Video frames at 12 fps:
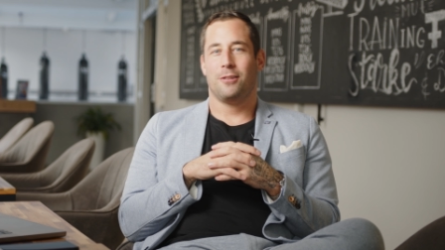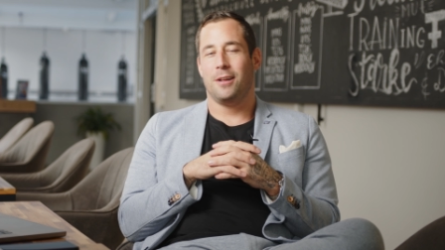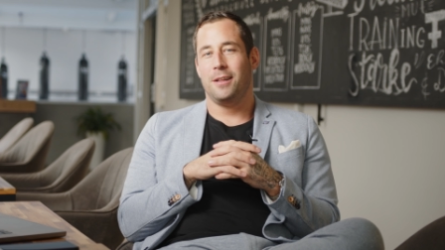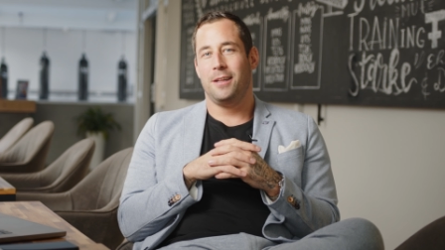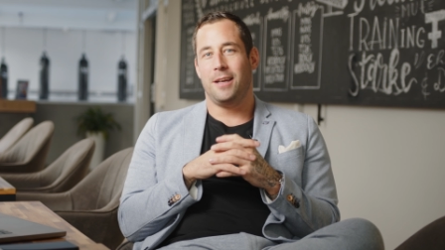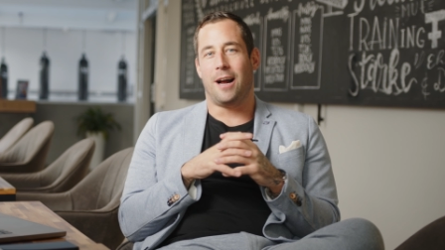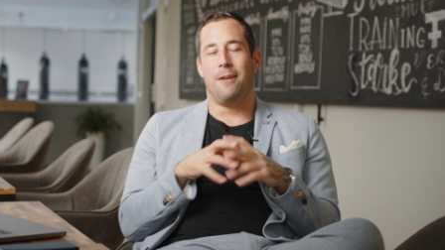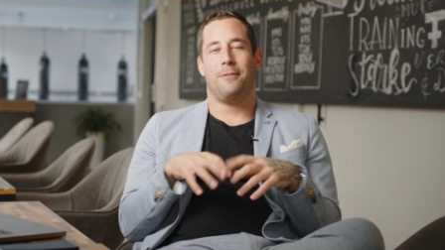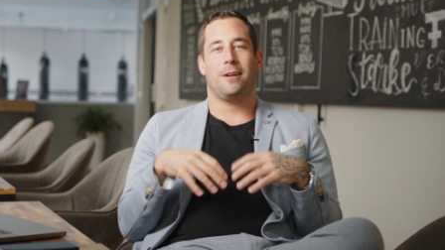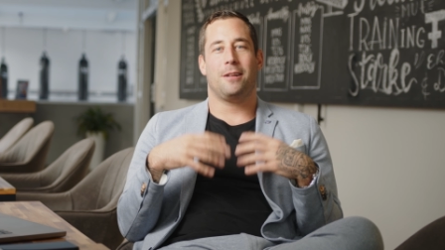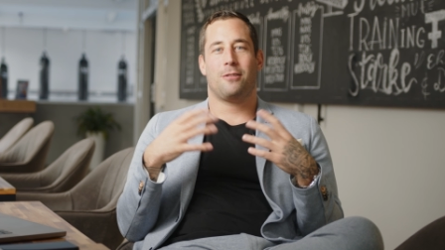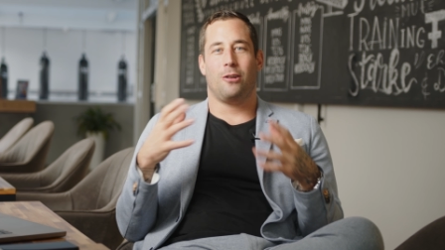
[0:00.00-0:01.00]
sondern die
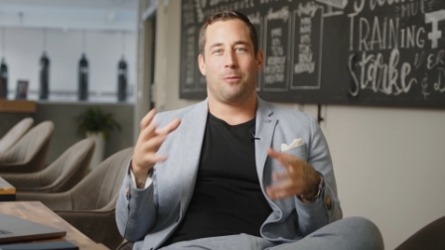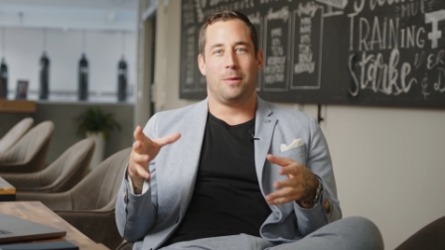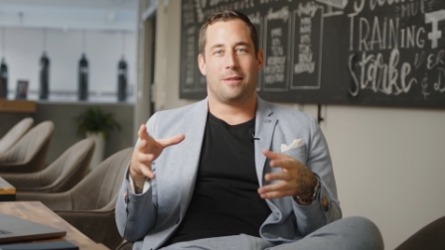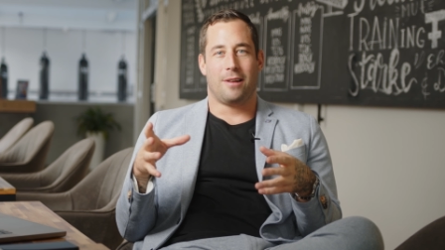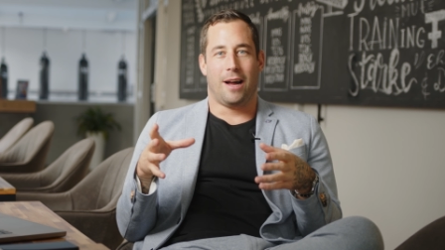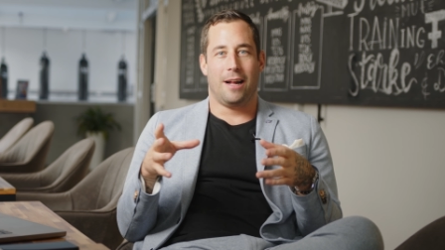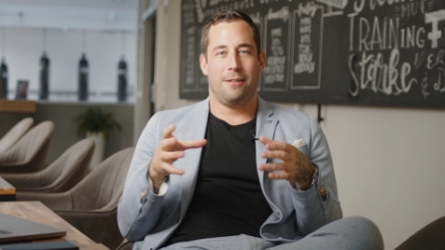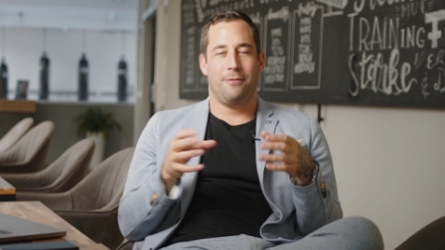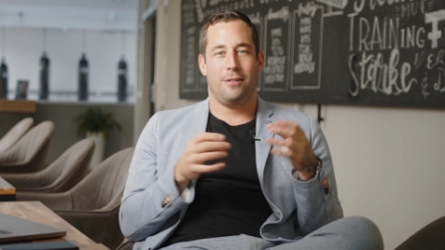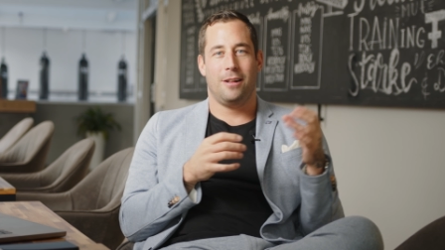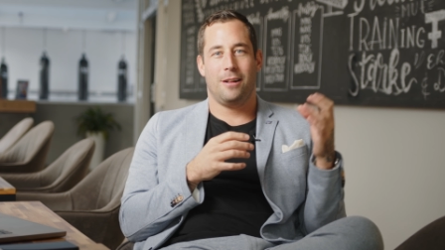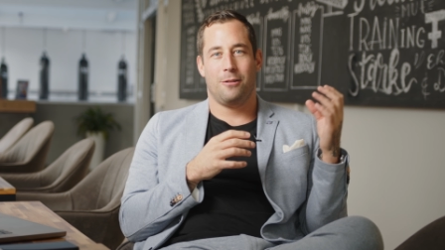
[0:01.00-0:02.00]
einfach ihr Zeug
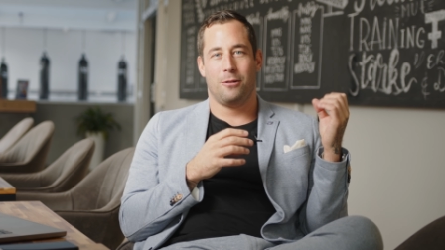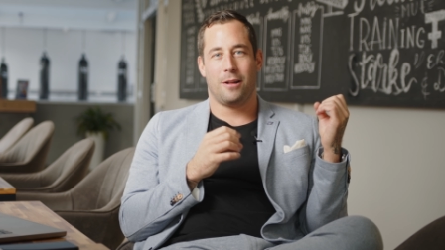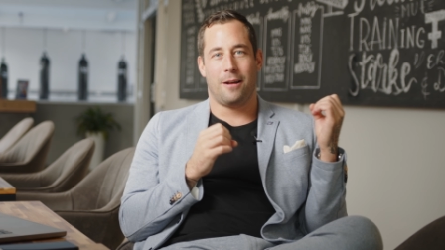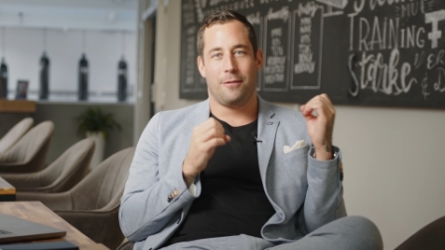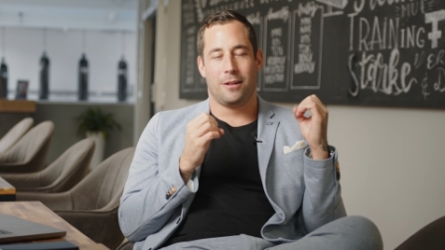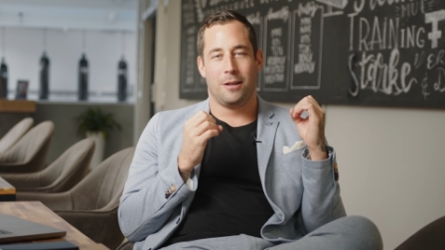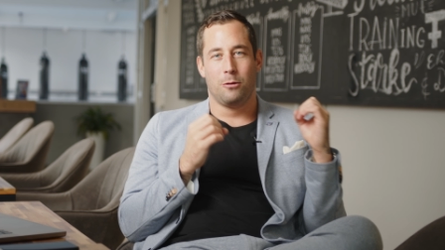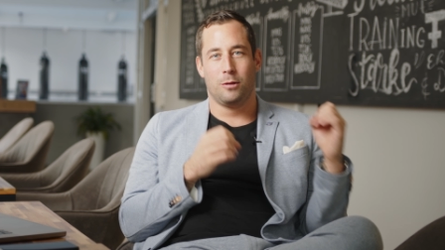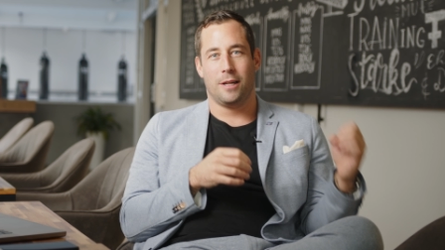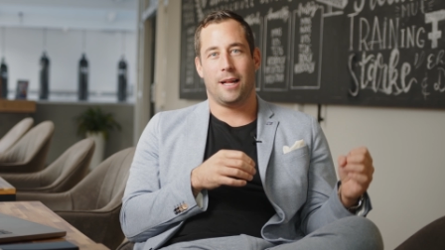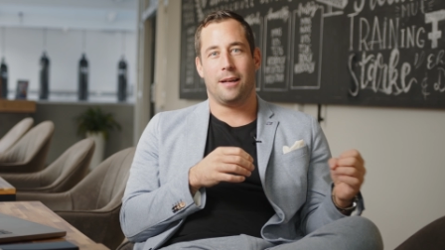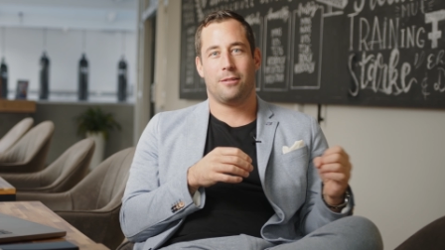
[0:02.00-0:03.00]
bezahlen will und einfach eine
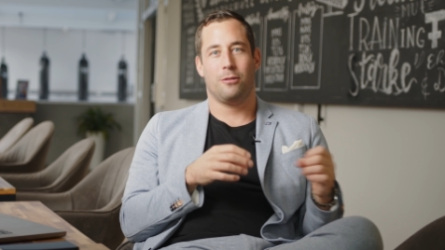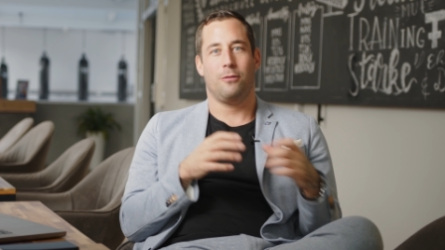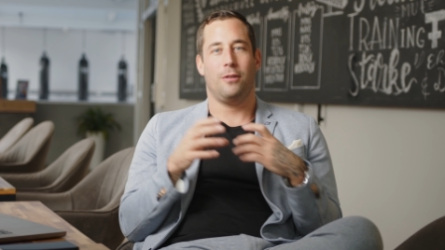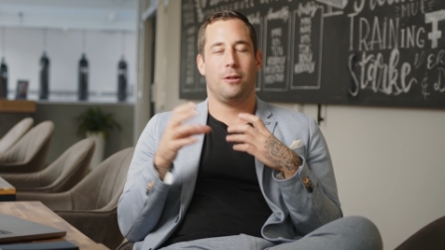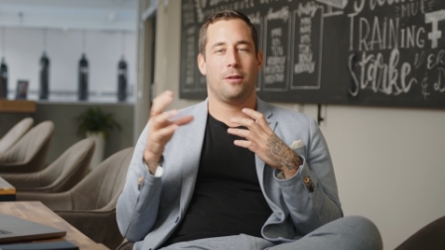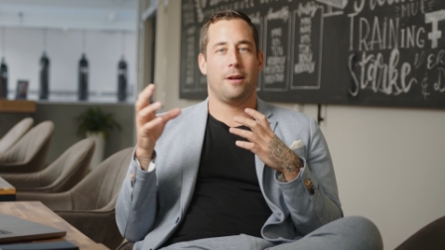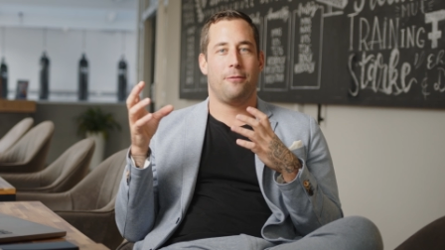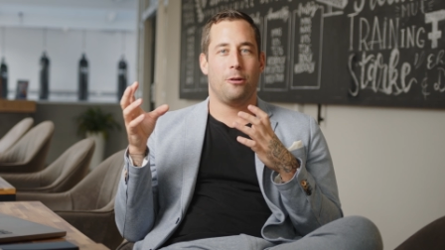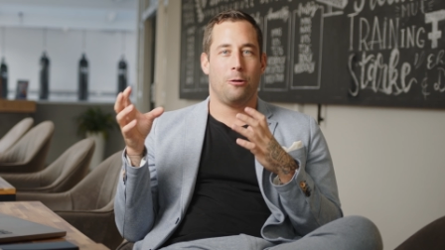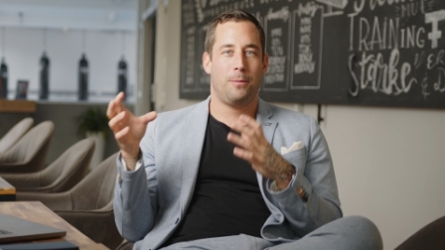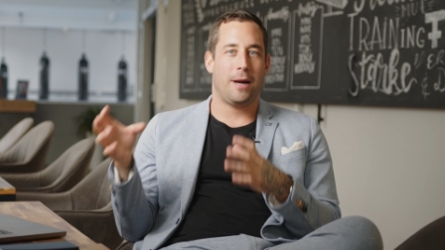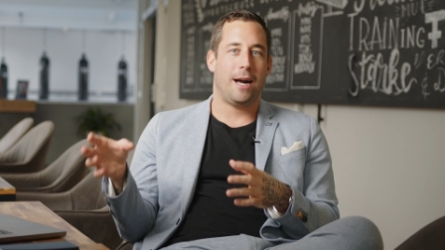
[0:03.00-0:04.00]
gute Leistung will und dafür
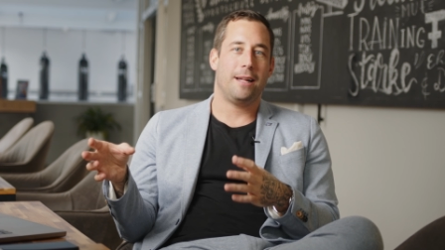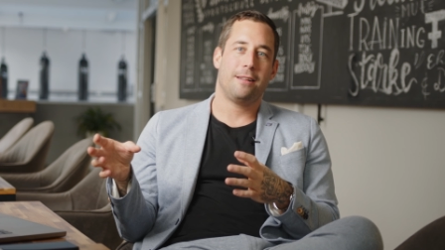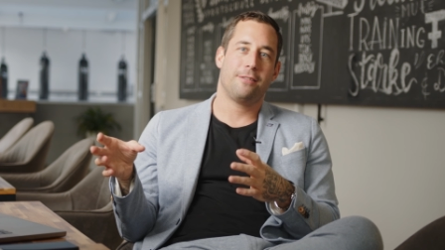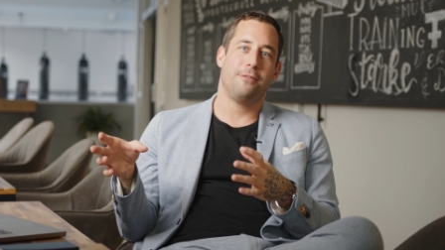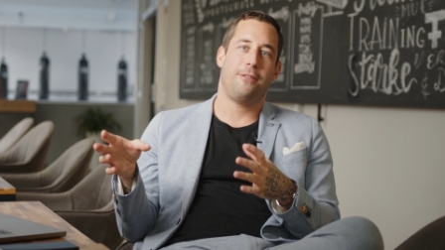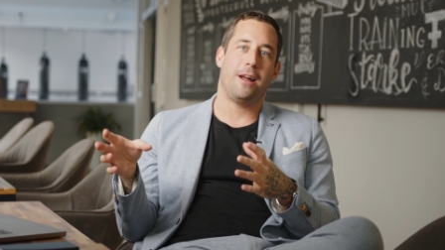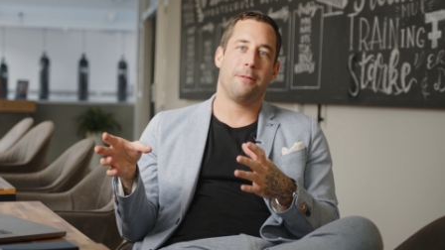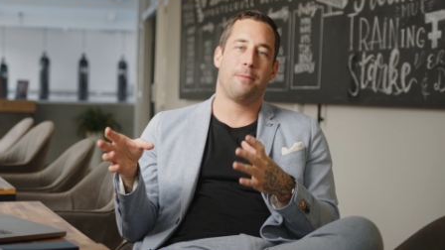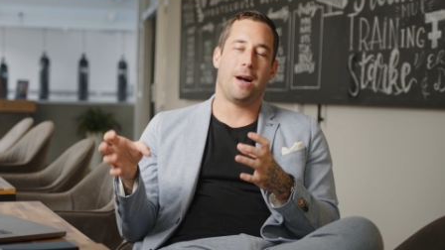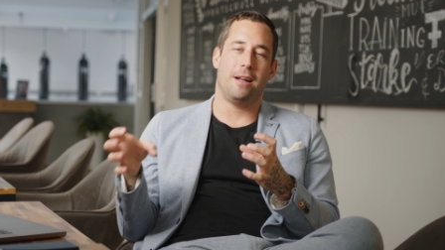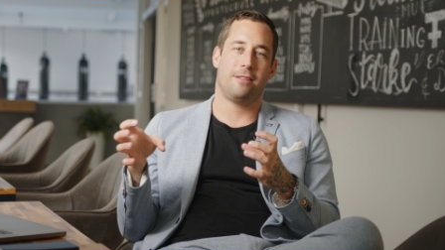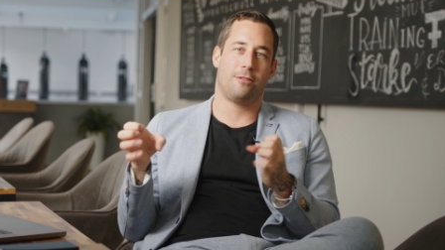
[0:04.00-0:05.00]
auch bereit ist, einen fairen
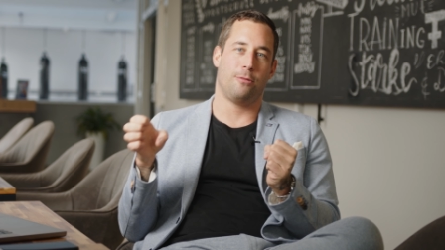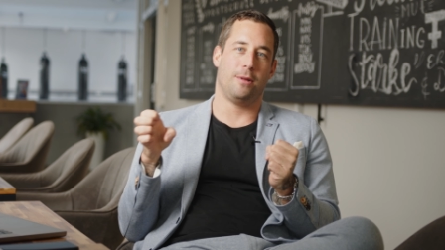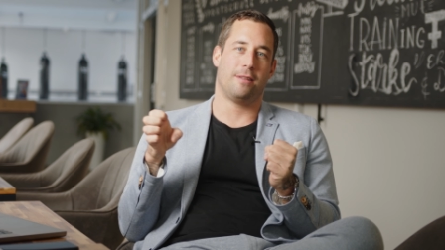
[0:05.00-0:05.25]
Preis zu